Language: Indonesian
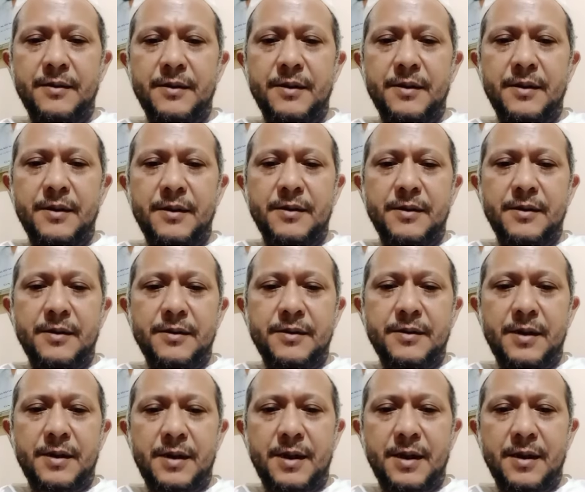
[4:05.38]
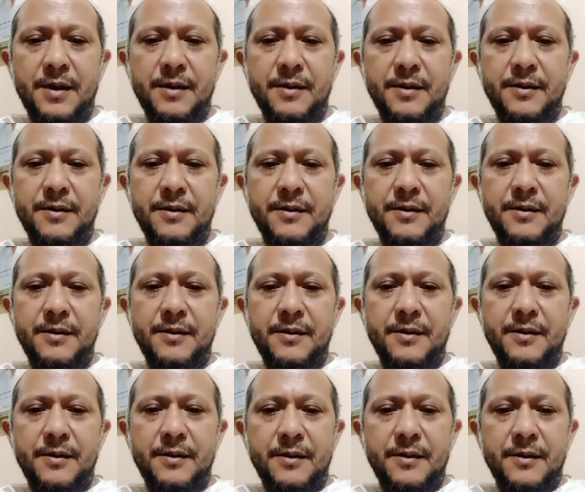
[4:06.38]
uh, pas waktu
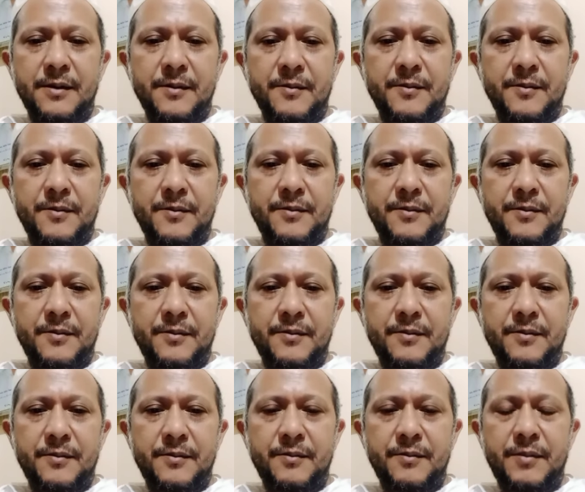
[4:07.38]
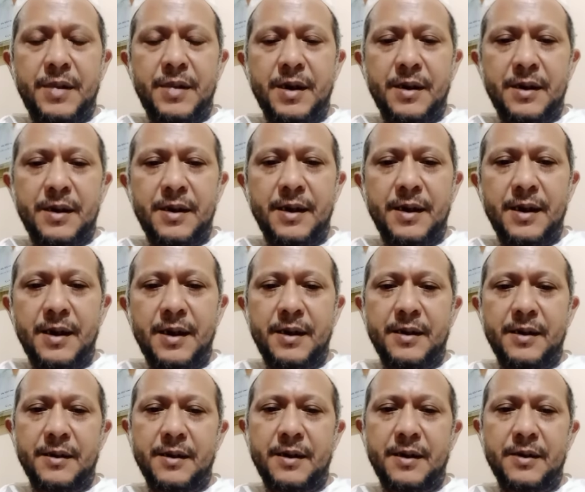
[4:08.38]
hujan kita tidak dagang es
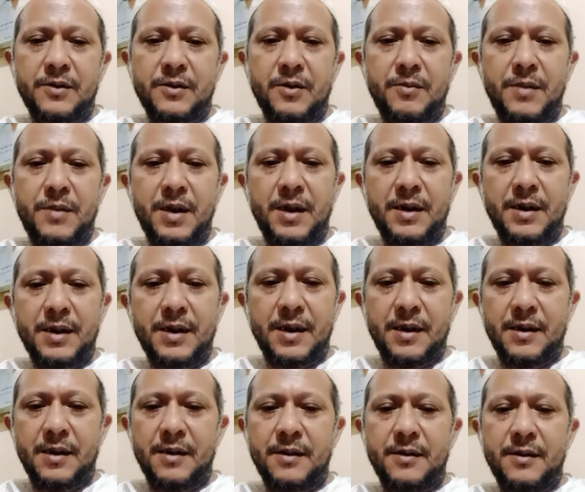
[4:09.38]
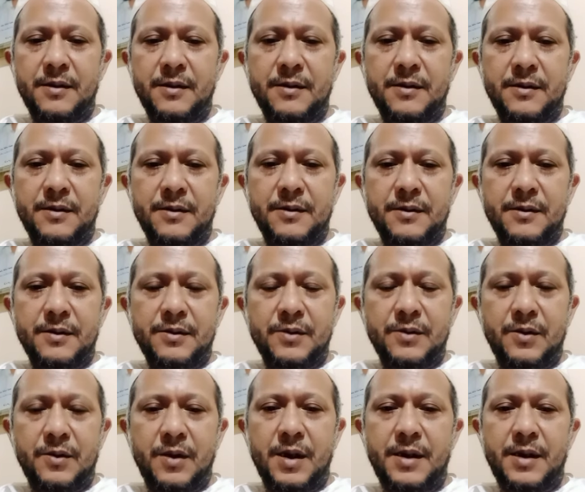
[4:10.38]
lagi Itu namanya kita
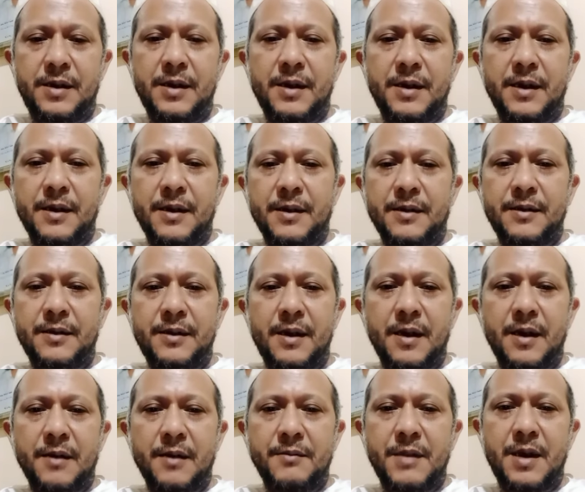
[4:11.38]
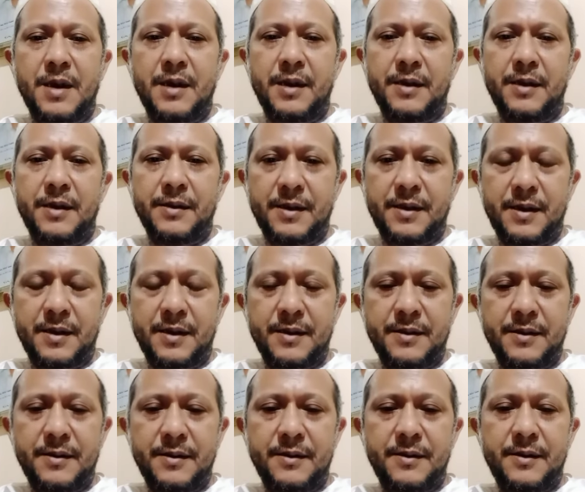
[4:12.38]
belum yakin Kalau yakin
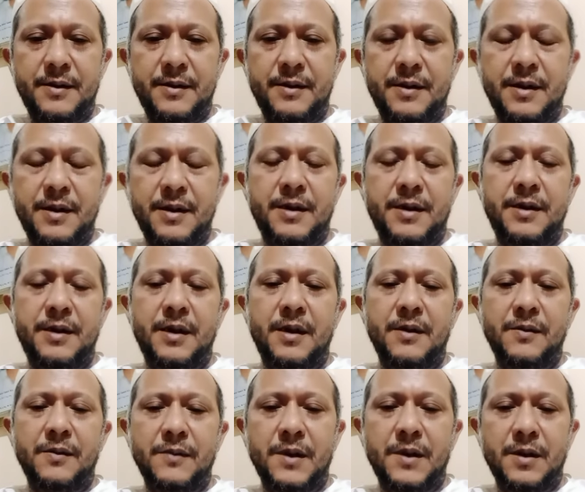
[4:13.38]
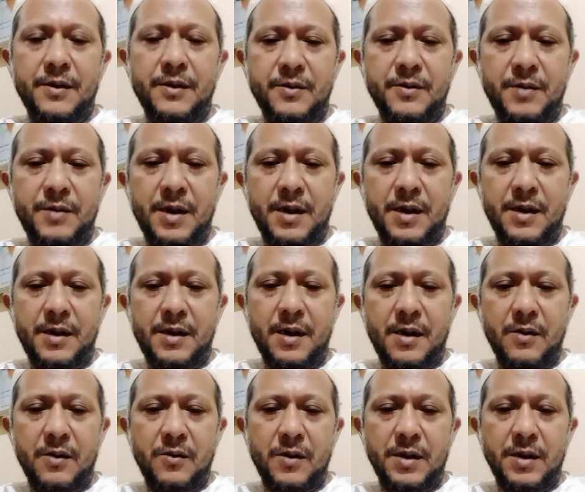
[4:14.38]
kita kepada Allah Ta'ala dan
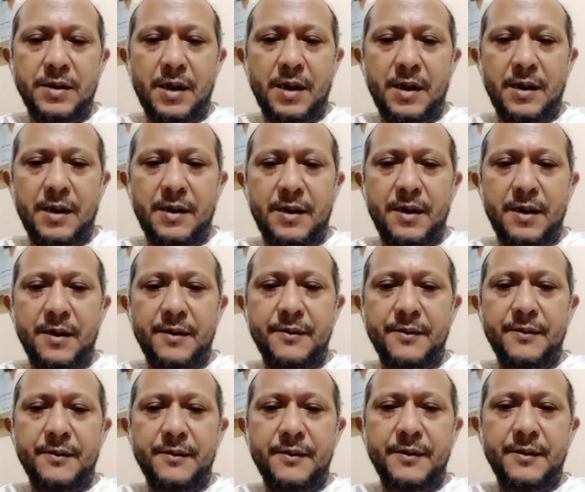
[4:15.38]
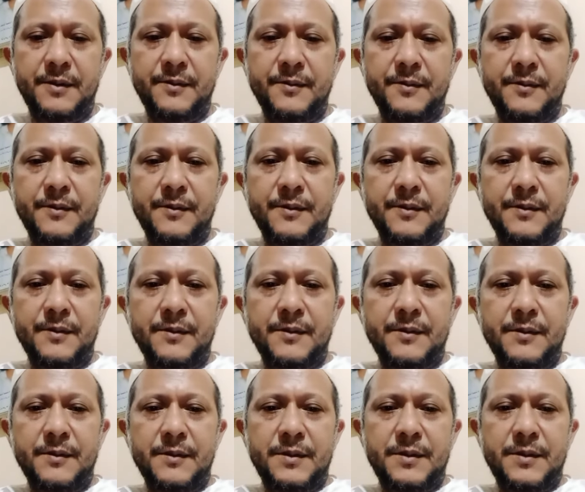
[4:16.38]
Rasulnya Maka meskipun
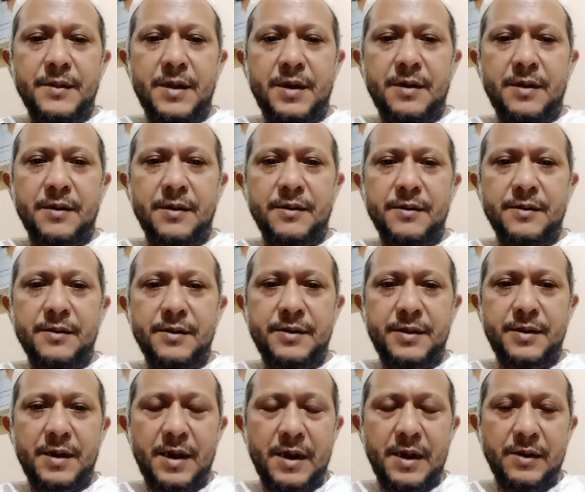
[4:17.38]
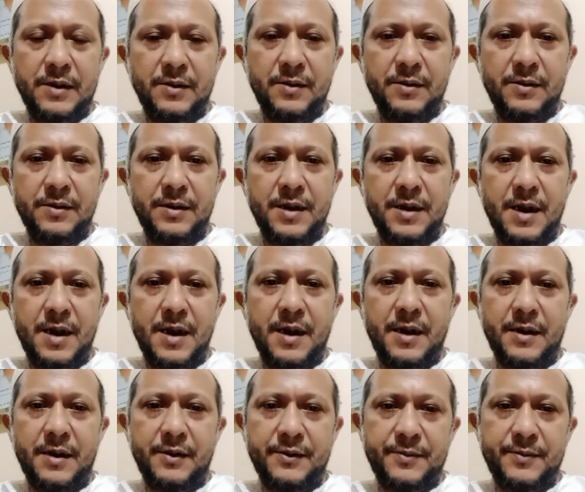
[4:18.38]
cuaca hujan kita
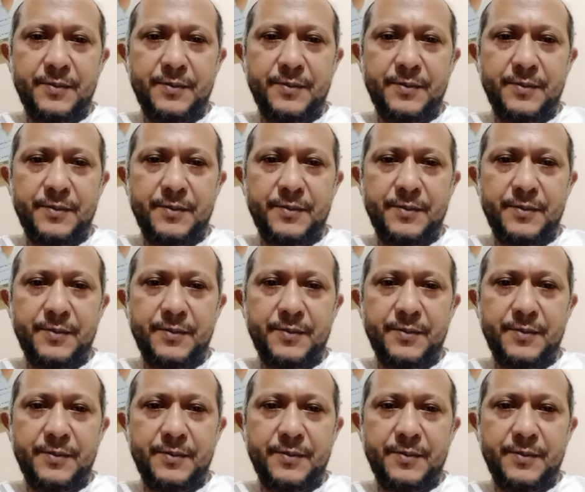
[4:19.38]
tetap